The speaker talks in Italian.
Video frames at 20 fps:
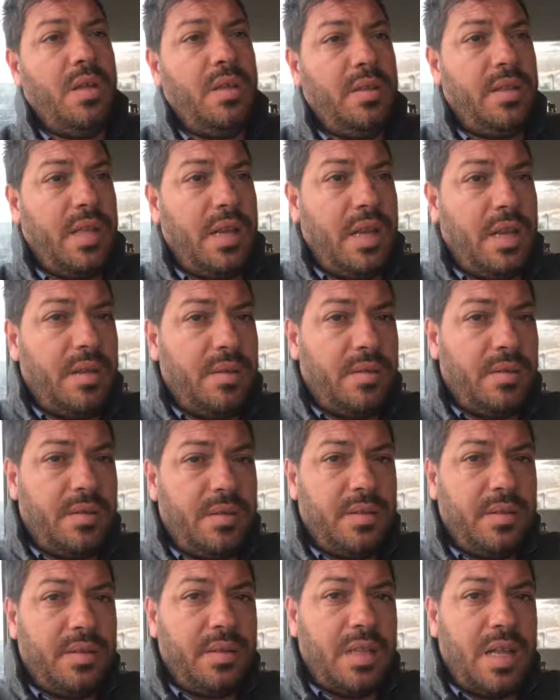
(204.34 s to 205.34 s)
Dico, dalla, sei
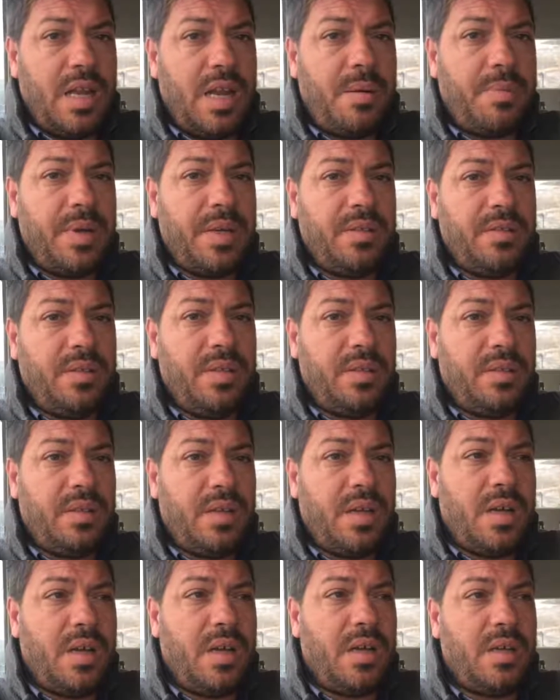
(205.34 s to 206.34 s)
d'accordo con me che è partita, stata una
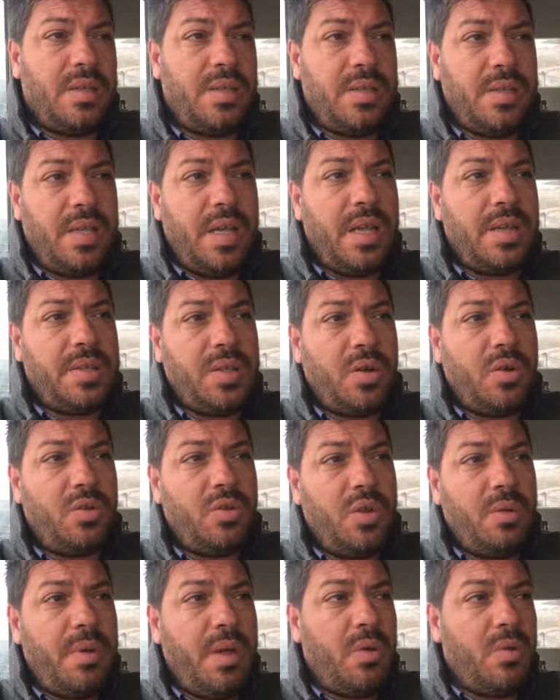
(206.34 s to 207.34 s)
brutta prestazione? Sì,
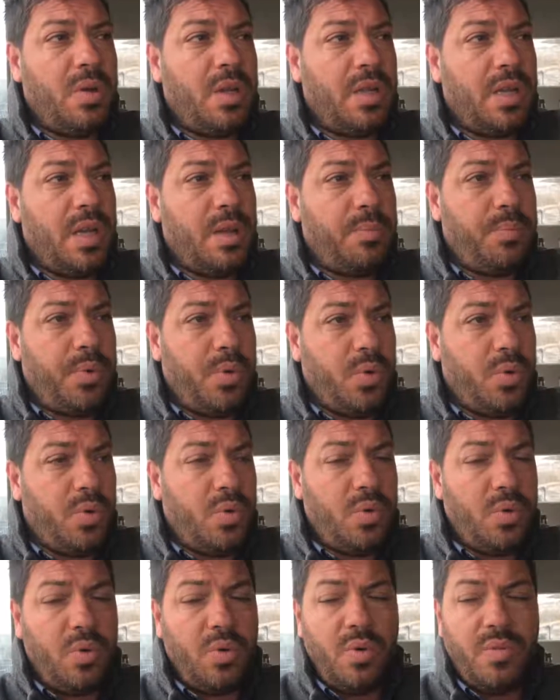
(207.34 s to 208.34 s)
secondo me è una delle
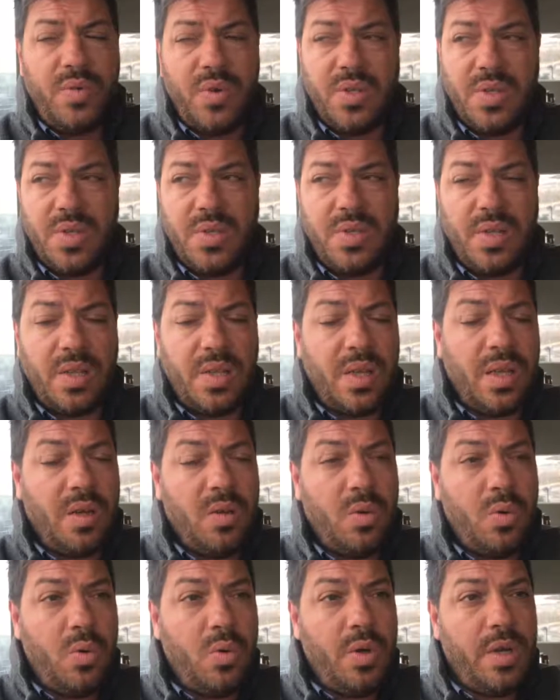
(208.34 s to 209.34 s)
più... forse è stata
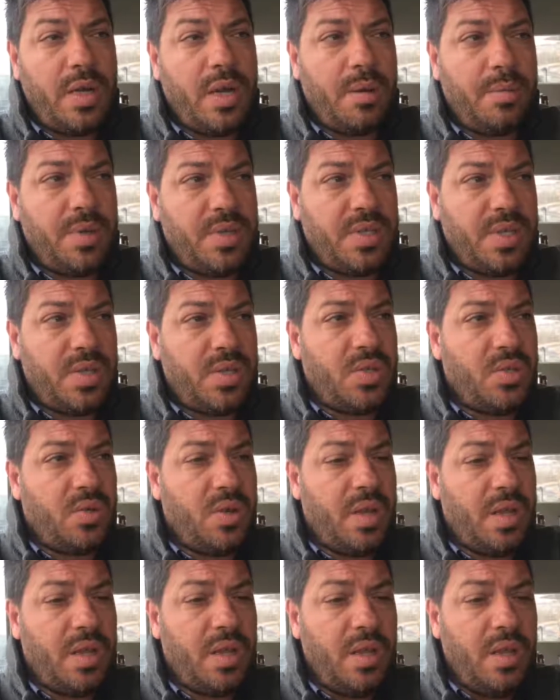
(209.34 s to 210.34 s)
l'unica
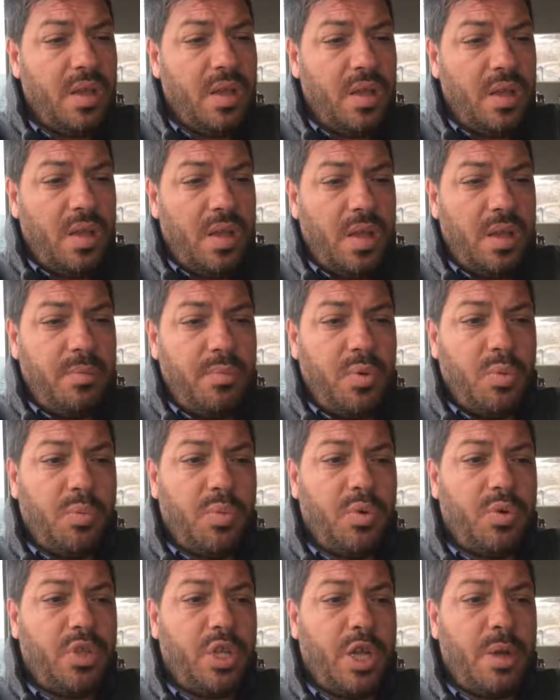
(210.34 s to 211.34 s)
prestazione eh, più
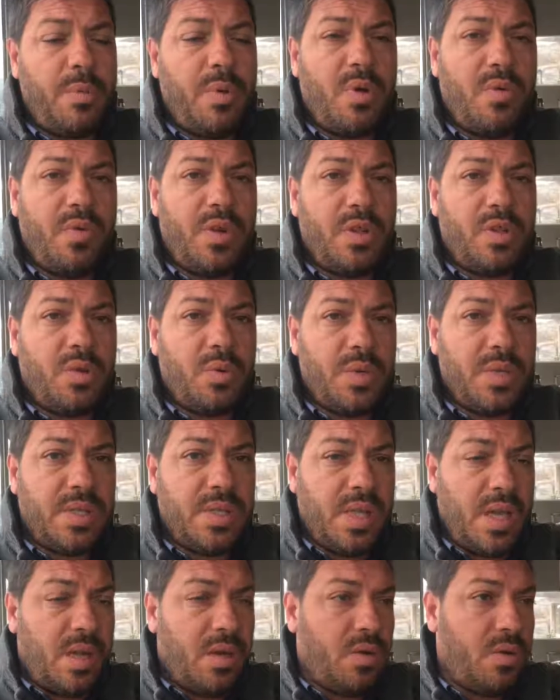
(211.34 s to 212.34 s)
brutta che abbiamo fatto
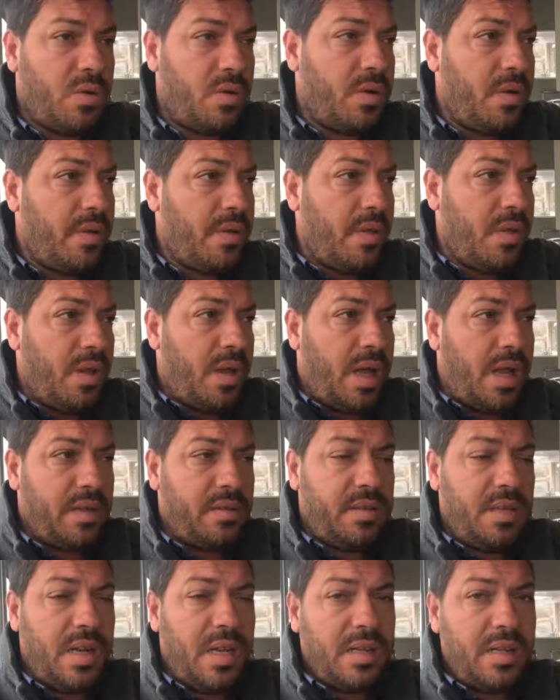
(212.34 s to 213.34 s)
quest'anno.
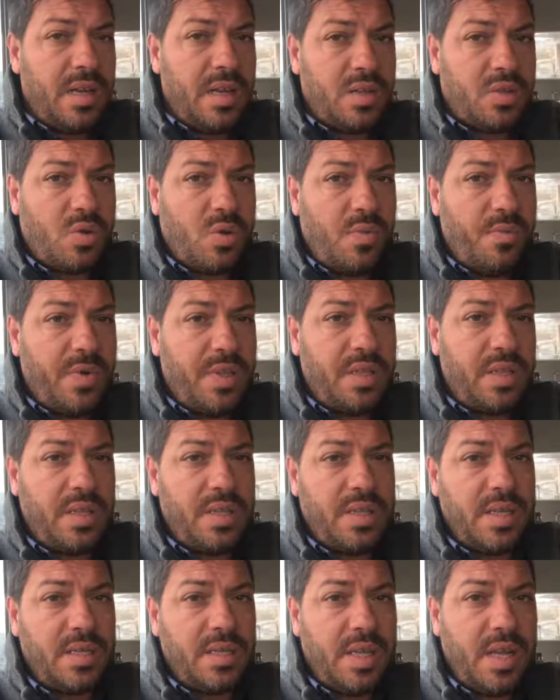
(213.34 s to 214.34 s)
Al di là della sconfitta di
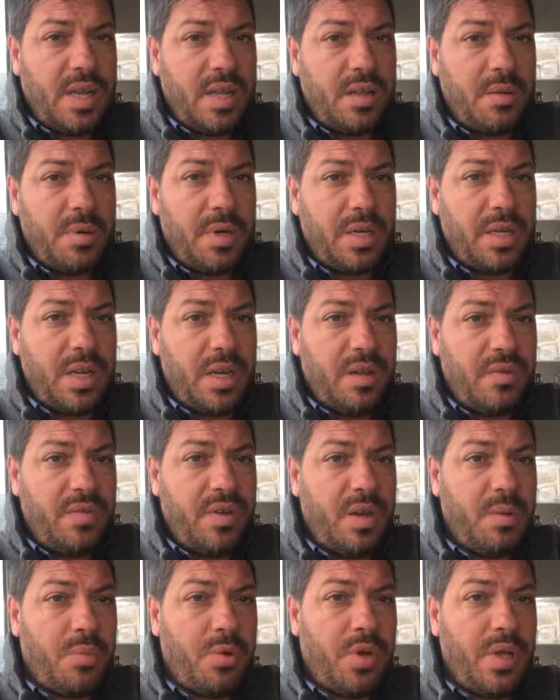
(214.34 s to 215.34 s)
Sant'Agata, perché alla
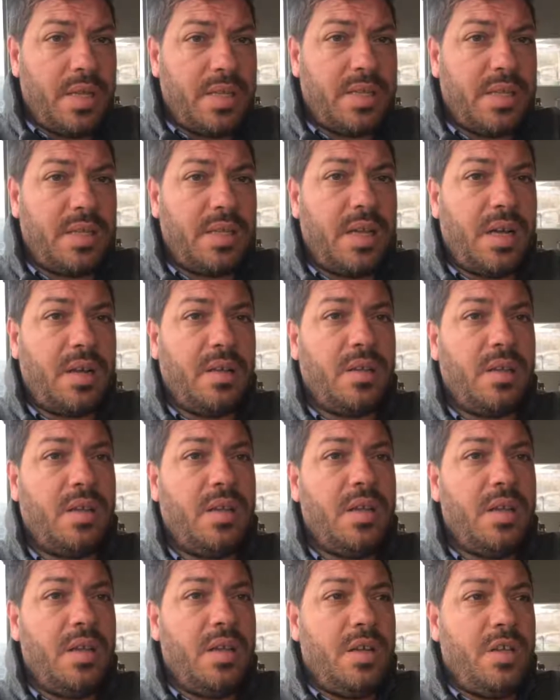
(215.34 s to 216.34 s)
fine poi a Sant'Agata
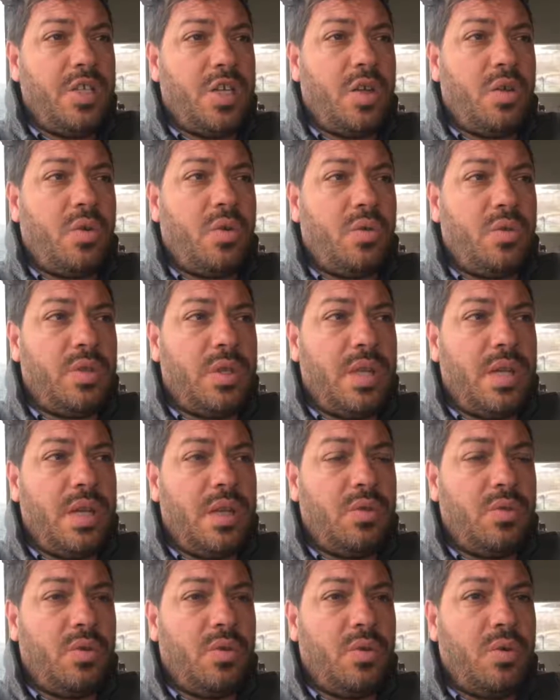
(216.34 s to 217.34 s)
ci hanno
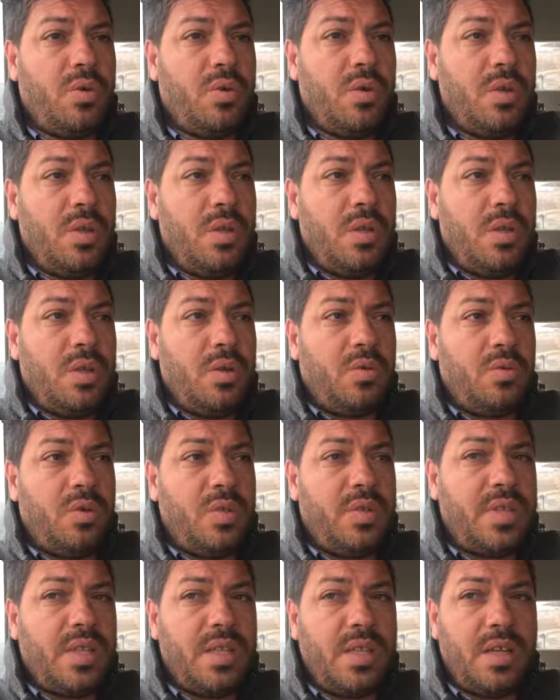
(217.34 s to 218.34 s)
condannato, contro
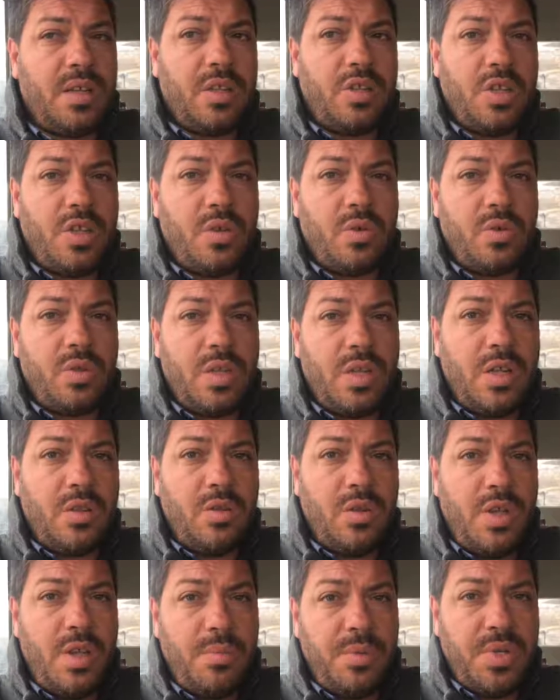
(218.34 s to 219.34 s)
Sant'Agata ci hanno
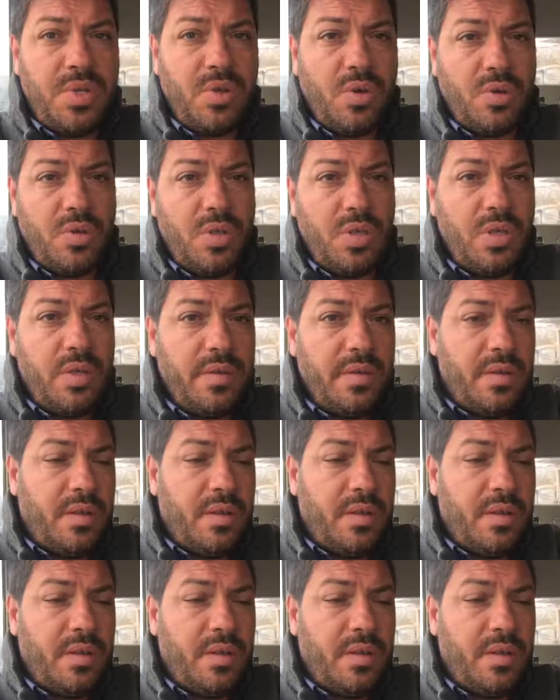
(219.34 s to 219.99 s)
condannato gli episodi